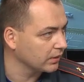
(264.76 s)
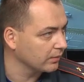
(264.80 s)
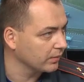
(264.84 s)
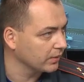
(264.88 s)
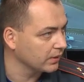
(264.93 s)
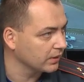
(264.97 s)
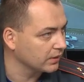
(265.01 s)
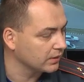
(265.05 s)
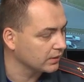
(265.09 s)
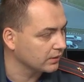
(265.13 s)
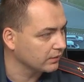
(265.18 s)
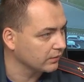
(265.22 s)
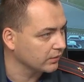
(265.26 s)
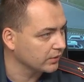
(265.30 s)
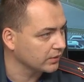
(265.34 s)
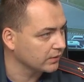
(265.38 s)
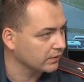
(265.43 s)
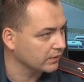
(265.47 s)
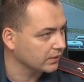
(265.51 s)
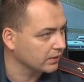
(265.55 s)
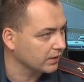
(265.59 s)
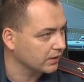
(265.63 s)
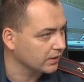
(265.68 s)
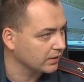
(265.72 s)
имеет
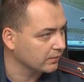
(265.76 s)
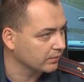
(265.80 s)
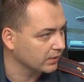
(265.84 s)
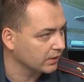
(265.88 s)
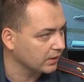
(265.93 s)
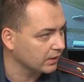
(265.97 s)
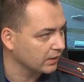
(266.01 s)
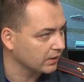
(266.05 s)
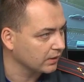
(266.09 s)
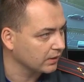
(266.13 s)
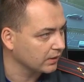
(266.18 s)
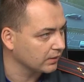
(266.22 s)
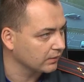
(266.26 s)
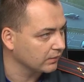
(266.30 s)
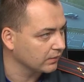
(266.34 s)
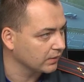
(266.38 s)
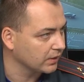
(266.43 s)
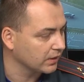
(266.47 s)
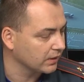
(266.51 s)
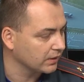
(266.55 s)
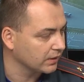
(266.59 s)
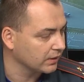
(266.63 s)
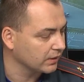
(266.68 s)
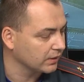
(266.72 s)
свойство, скажем так,
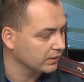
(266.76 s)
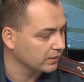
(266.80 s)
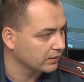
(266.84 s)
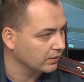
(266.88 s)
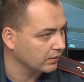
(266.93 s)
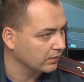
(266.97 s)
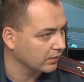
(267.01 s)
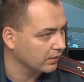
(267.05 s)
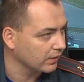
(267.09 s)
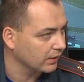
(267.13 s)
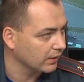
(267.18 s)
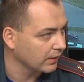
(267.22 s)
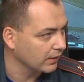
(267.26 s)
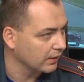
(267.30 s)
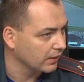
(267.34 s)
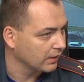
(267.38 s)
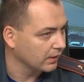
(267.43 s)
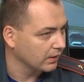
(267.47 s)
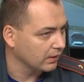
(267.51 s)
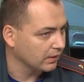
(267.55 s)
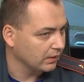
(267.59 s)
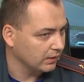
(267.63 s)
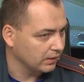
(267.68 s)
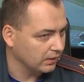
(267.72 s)
выходить из строя.
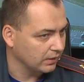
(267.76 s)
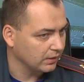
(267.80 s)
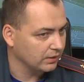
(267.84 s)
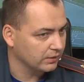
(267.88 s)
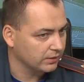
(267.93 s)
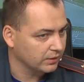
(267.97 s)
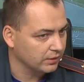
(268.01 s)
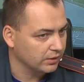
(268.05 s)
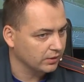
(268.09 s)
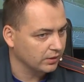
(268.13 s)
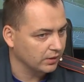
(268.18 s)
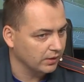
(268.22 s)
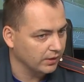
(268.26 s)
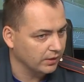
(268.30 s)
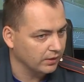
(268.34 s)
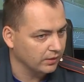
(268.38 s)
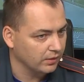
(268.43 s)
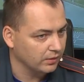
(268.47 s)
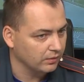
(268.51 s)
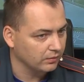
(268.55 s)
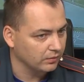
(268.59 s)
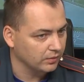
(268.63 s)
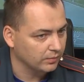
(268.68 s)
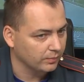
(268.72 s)
И, к
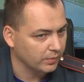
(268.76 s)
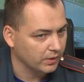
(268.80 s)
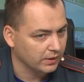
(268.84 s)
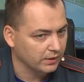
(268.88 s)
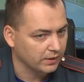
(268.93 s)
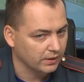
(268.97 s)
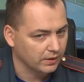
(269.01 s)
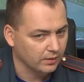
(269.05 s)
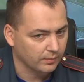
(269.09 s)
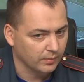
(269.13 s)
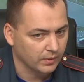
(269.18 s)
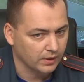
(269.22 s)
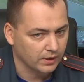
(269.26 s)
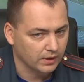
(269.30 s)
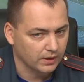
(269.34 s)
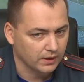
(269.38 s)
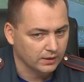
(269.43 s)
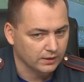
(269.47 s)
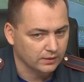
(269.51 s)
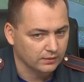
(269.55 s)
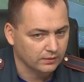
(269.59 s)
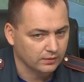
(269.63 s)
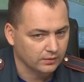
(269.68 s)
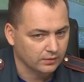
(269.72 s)
сожалению, вот практика
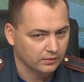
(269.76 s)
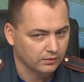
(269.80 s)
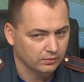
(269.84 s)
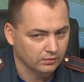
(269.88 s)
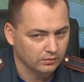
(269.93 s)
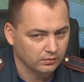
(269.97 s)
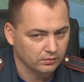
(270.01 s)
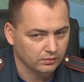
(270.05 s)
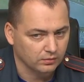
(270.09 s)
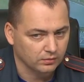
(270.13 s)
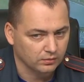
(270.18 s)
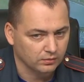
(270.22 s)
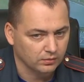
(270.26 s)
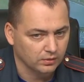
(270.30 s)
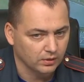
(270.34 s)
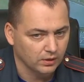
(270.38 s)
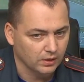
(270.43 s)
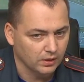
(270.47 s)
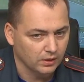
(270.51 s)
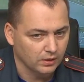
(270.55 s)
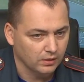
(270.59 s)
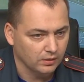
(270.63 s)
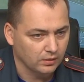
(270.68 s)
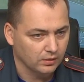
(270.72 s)
показывает, что
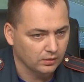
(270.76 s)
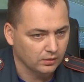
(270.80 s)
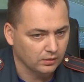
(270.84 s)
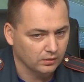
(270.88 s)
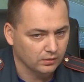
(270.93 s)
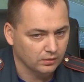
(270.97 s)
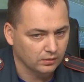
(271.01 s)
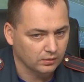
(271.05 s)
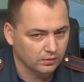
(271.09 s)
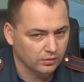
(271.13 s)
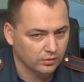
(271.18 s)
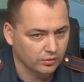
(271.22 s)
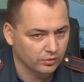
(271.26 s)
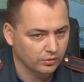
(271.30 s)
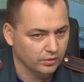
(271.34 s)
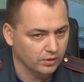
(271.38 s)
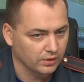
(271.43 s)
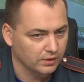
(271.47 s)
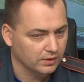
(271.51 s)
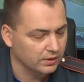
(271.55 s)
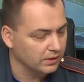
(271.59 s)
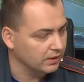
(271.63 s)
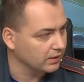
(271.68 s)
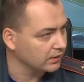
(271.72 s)
э,
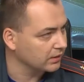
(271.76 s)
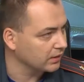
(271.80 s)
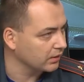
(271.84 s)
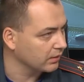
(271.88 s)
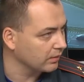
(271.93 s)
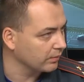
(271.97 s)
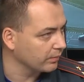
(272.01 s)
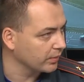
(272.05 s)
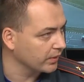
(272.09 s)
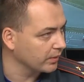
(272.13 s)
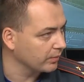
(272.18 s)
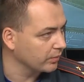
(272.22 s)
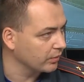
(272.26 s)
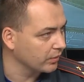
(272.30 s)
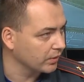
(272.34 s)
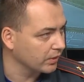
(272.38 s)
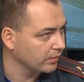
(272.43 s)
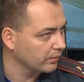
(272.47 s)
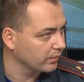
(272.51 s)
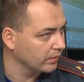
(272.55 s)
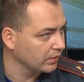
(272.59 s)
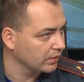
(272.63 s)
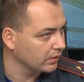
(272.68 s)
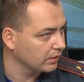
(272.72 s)
шутить с
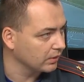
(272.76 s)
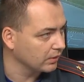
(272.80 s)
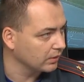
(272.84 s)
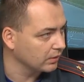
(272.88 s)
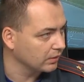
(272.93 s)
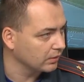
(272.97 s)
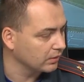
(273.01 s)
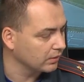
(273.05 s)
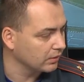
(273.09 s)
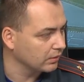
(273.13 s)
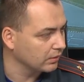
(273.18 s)
электроприборами